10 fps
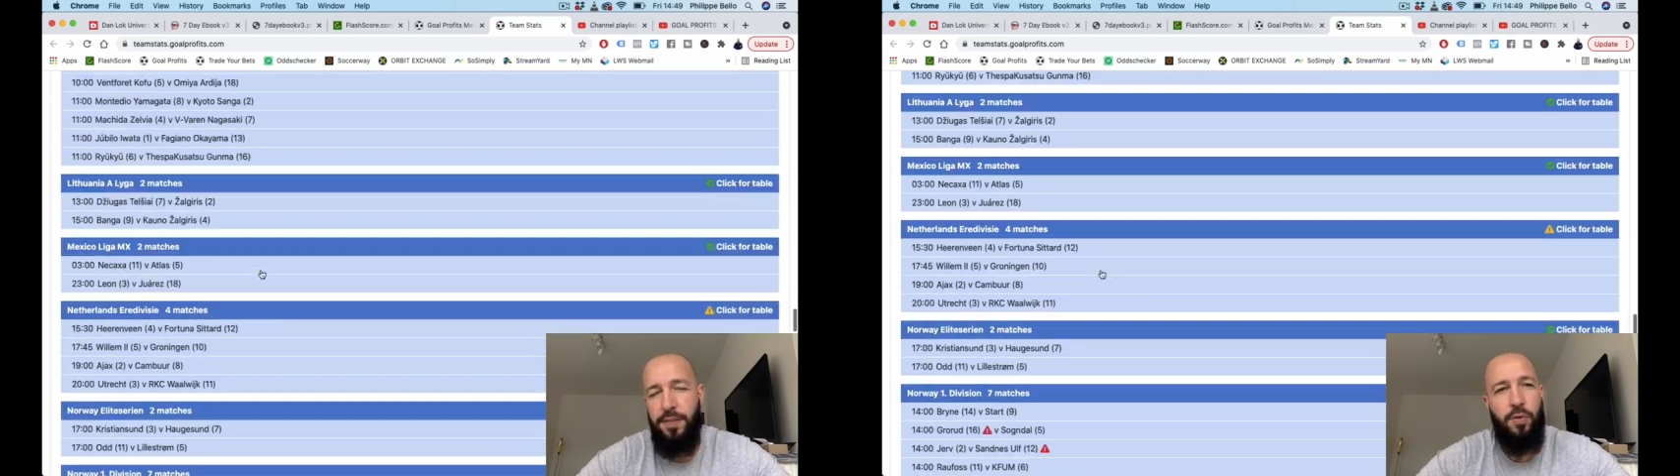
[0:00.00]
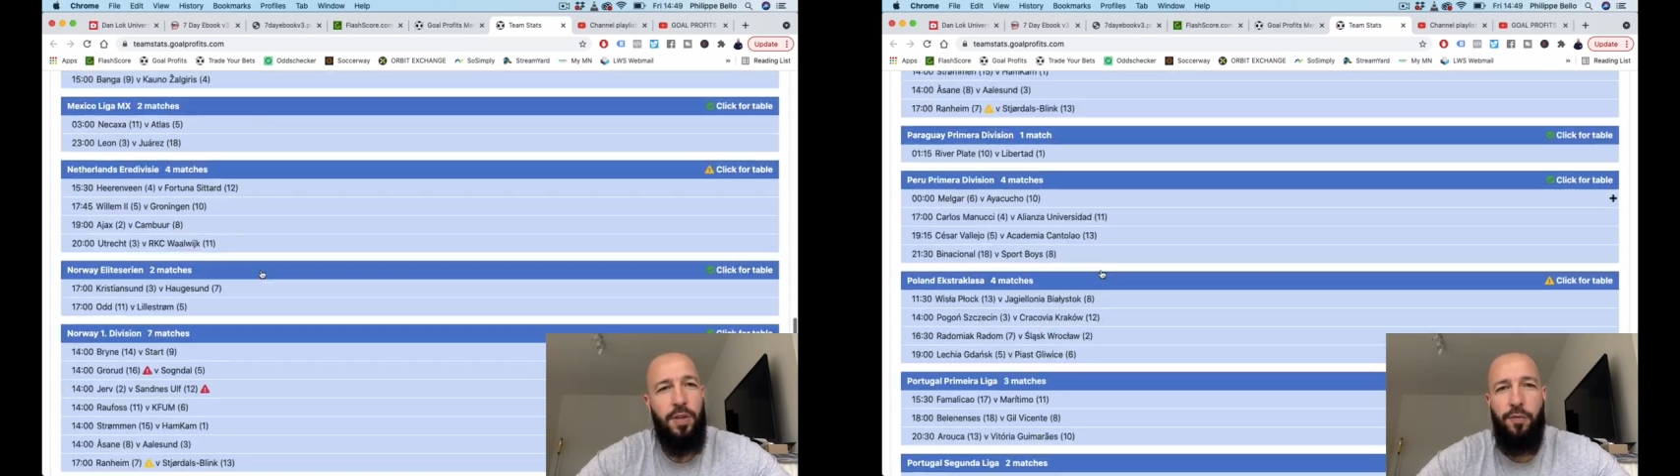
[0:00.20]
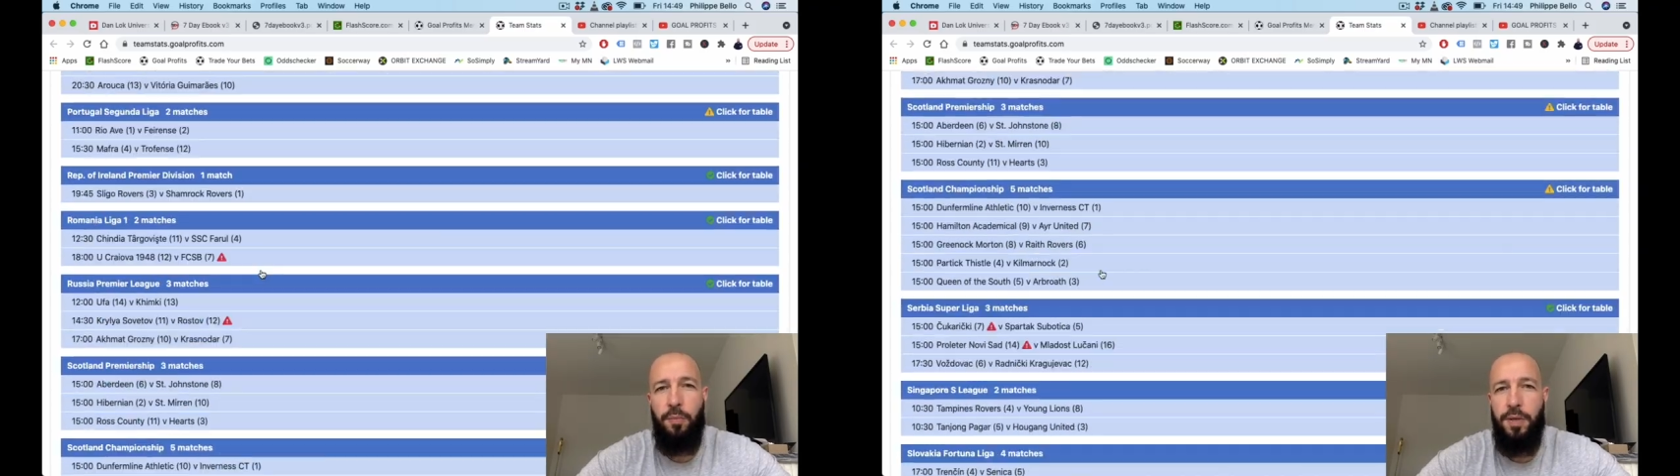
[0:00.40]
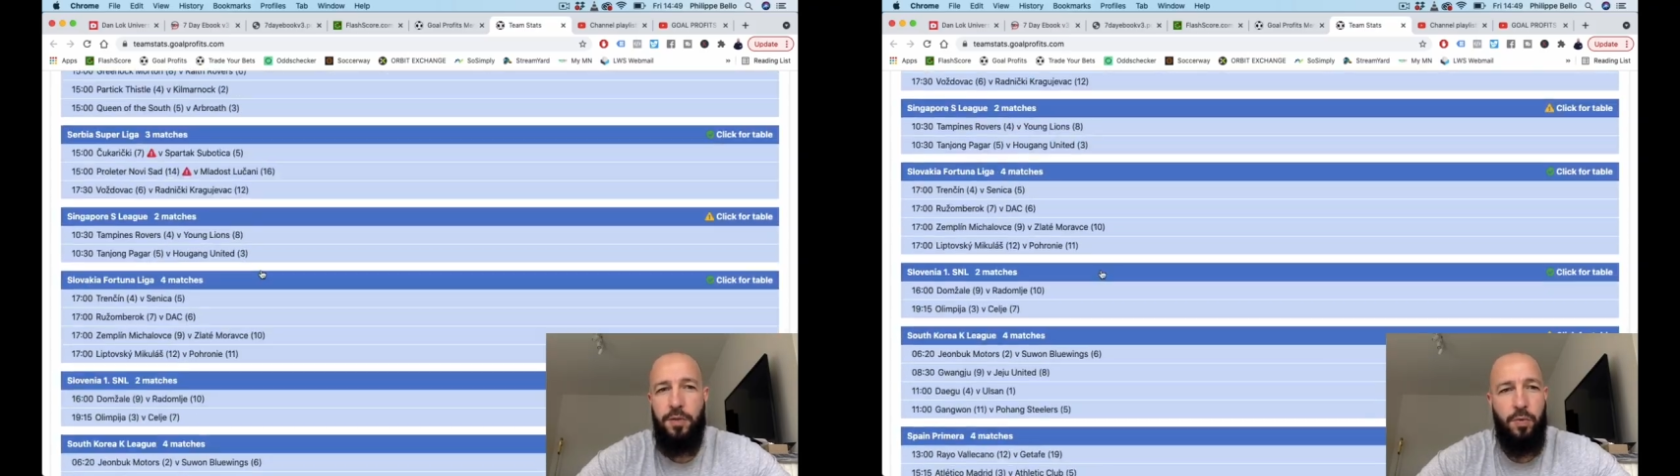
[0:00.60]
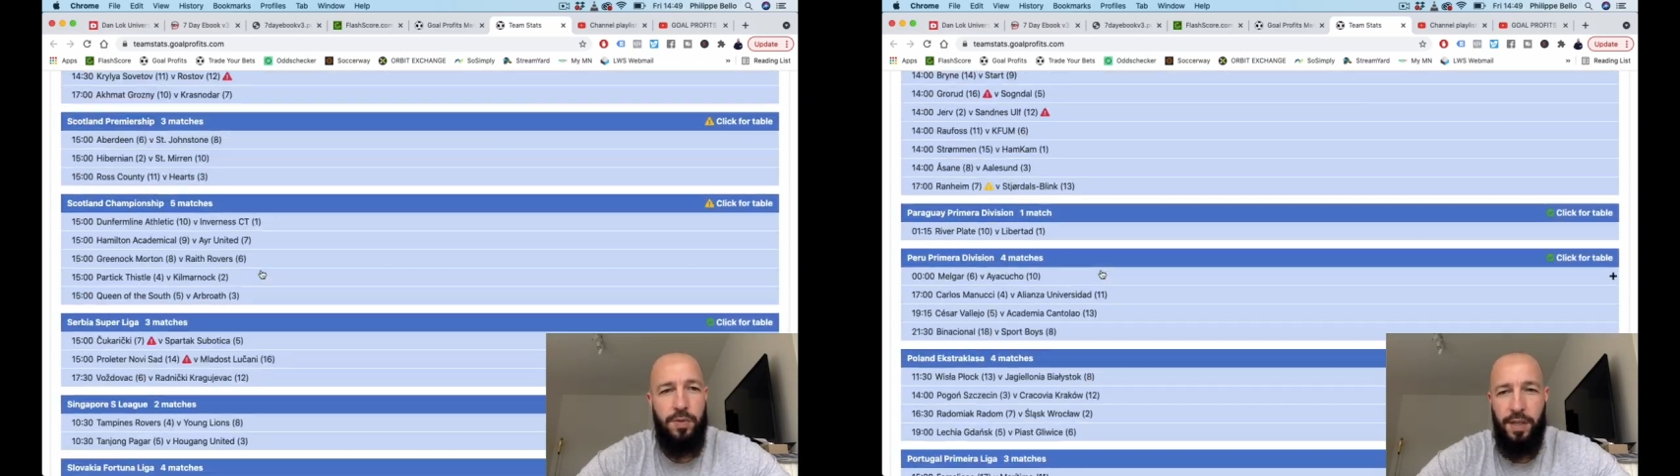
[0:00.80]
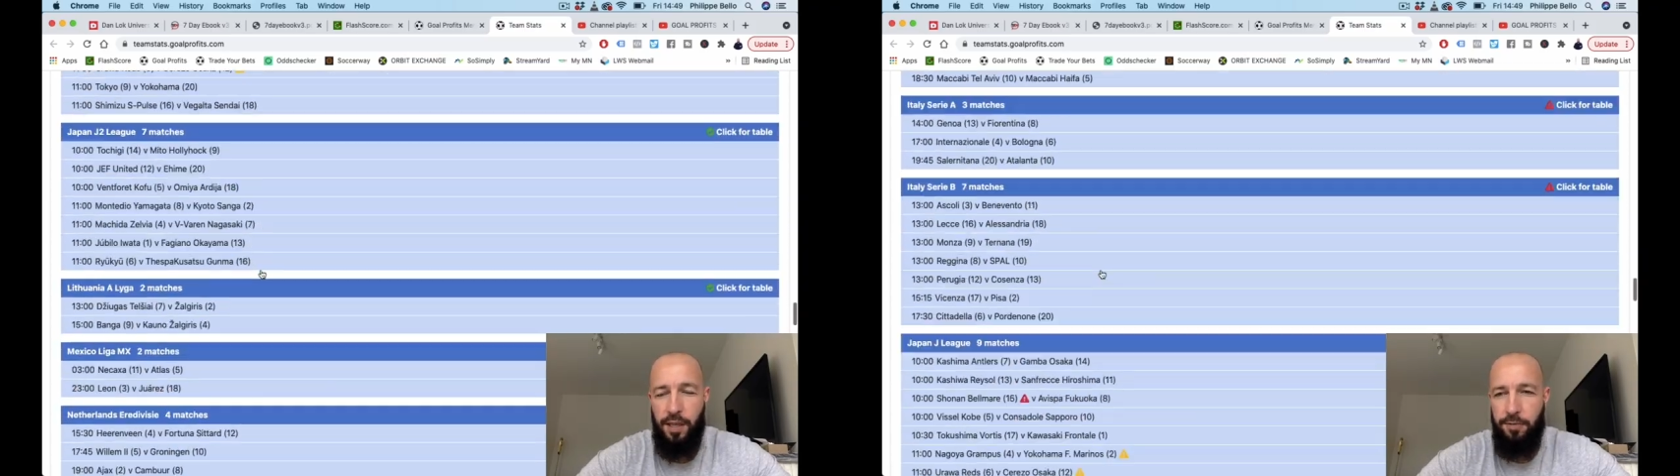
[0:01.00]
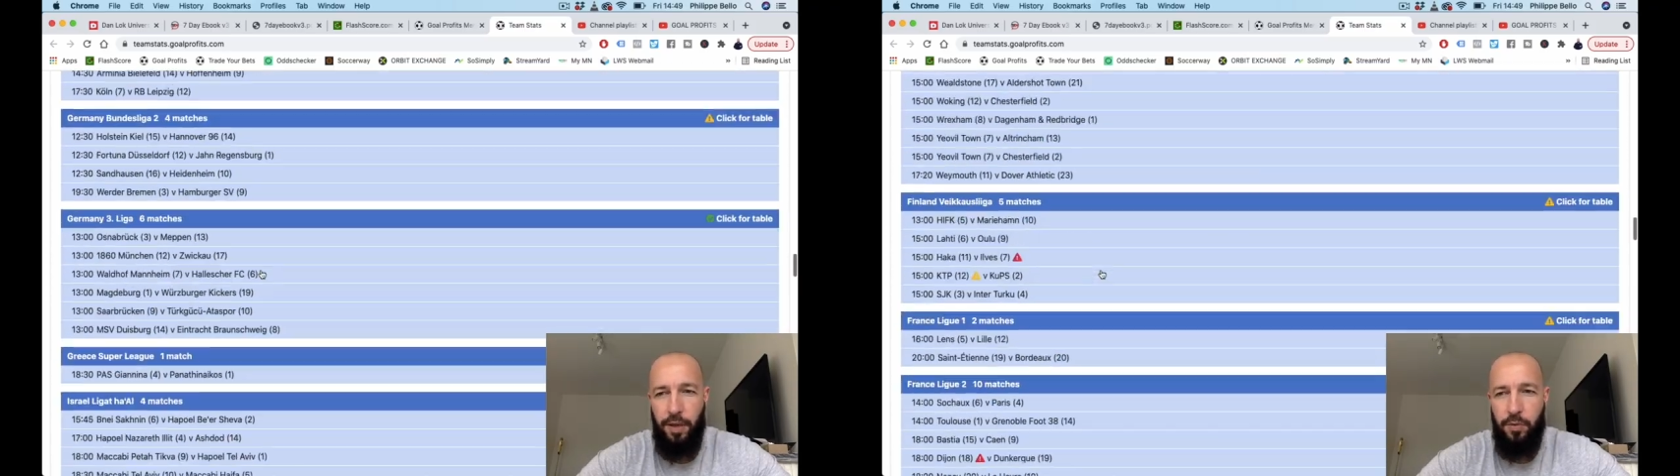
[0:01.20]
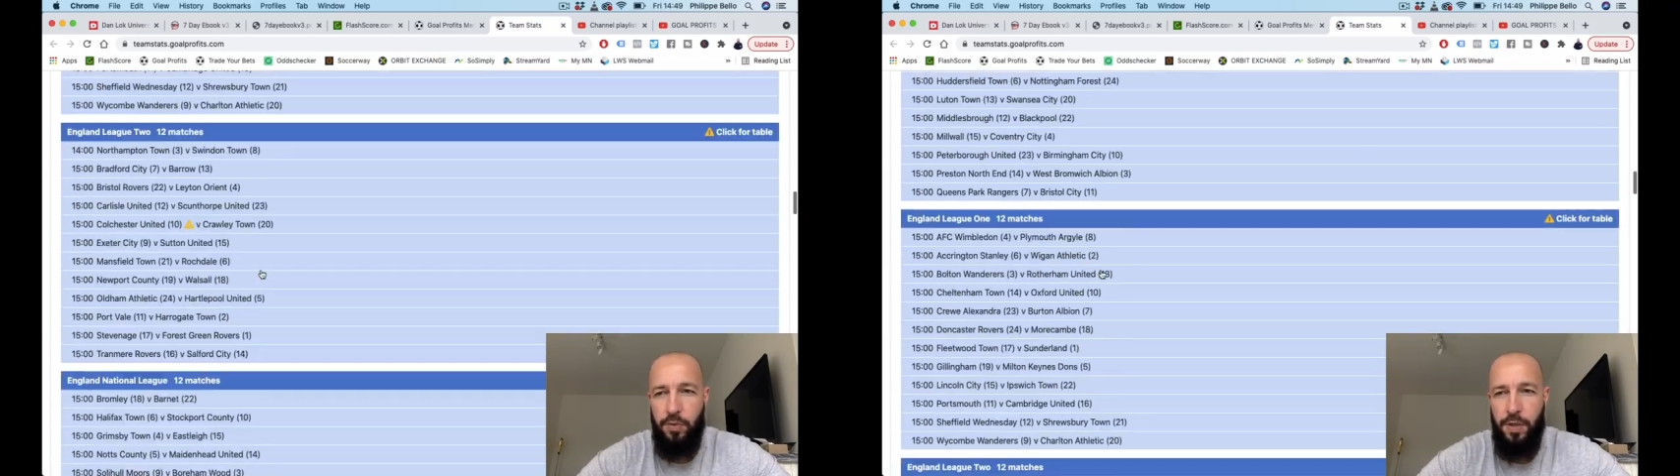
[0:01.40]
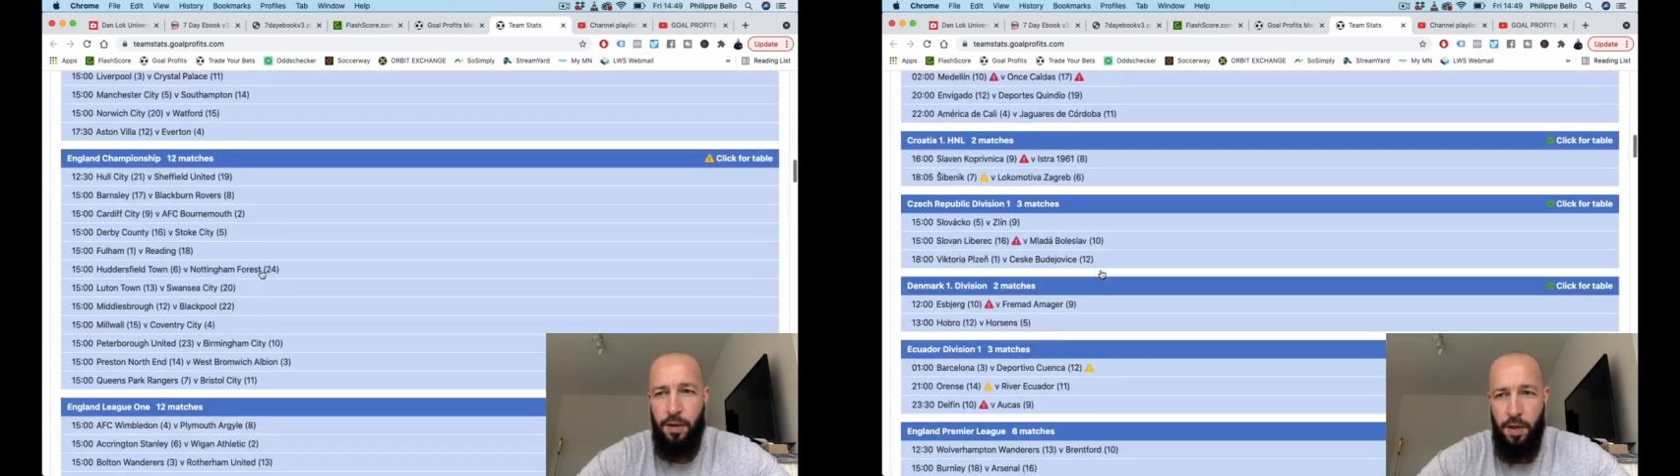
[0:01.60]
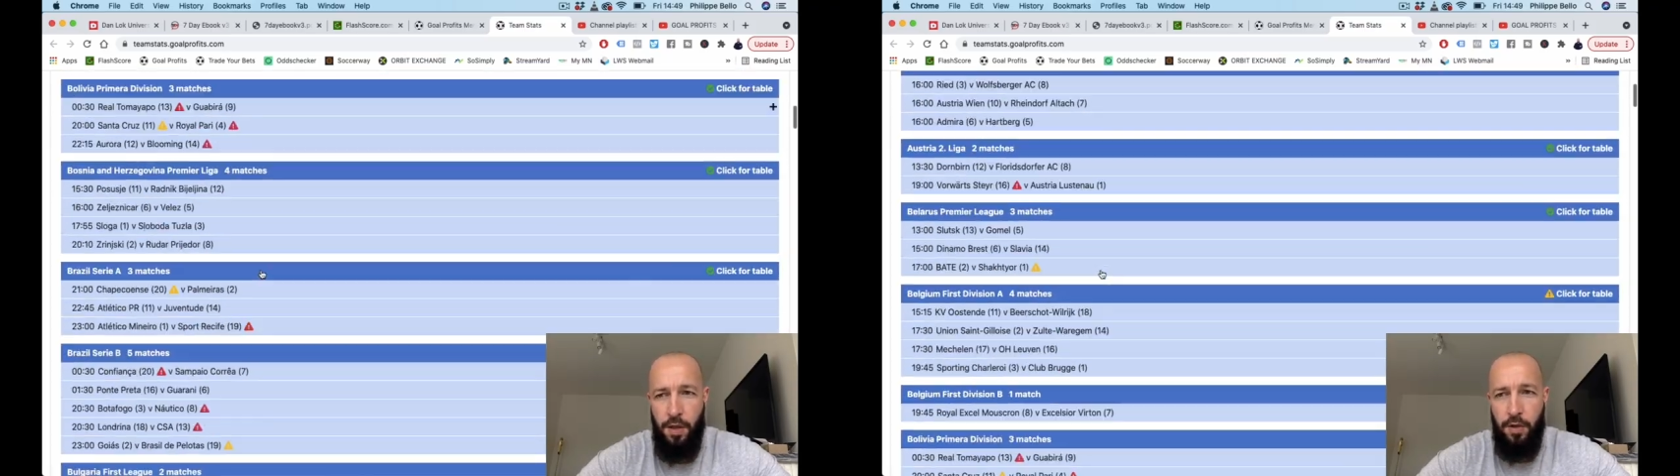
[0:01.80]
C'est trop d'informations, on ne sait rien faire avec tout ça.